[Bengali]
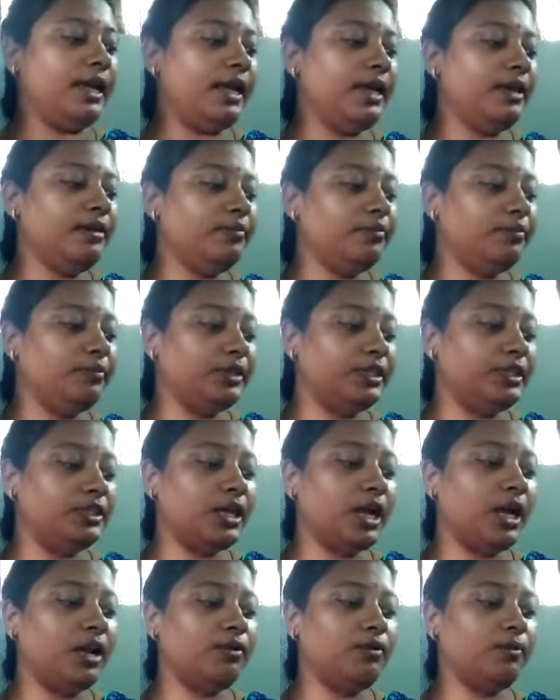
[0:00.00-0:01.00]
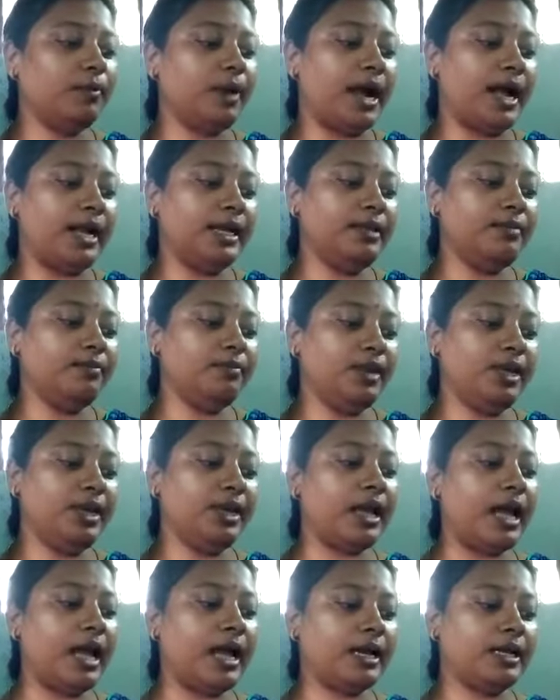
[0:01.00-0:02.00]
এই বিশাল ও ভারী
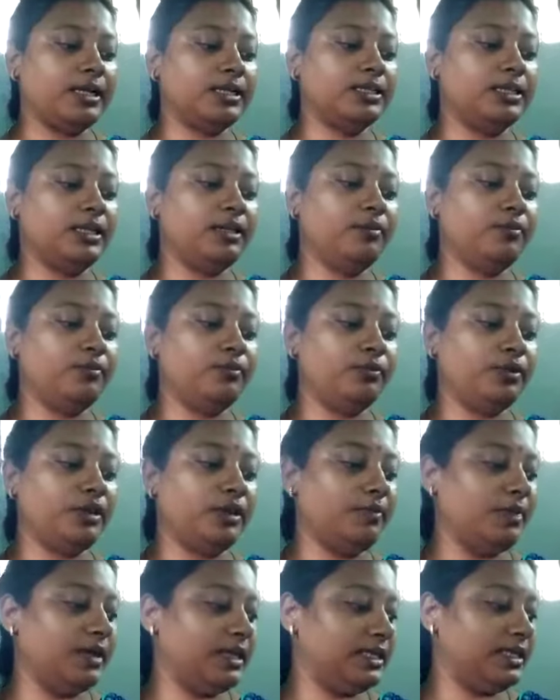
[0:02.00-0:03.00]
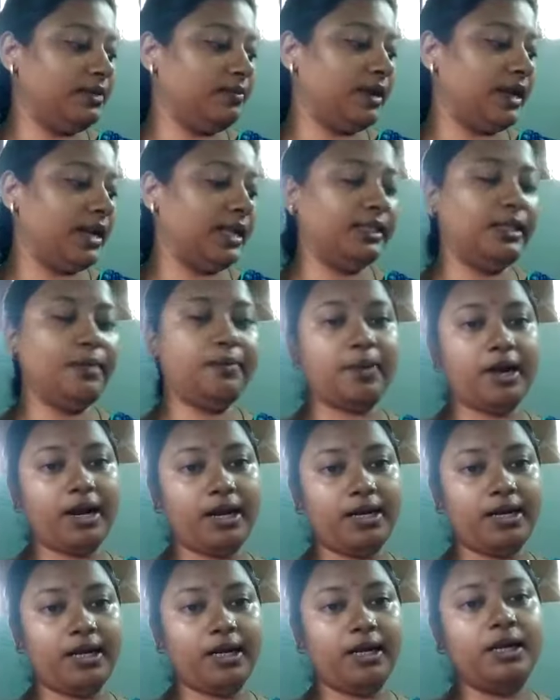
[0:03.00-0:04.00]
মেঘ আকাশের বুকে ভেসে বেড়াতে
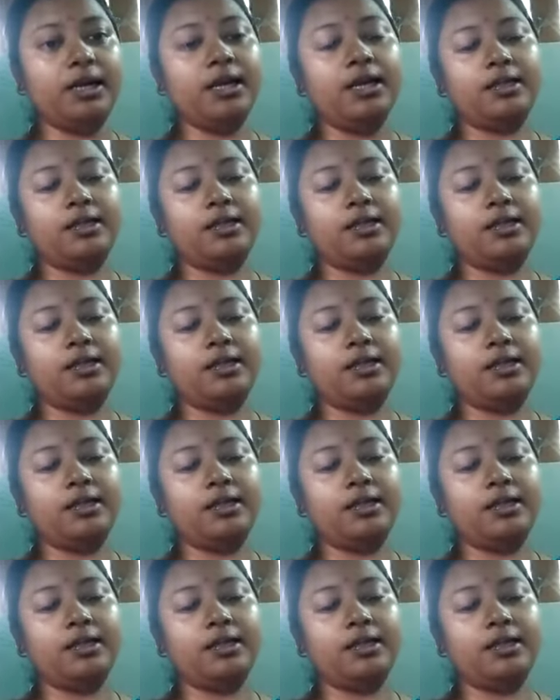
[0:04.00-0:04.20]
পারে না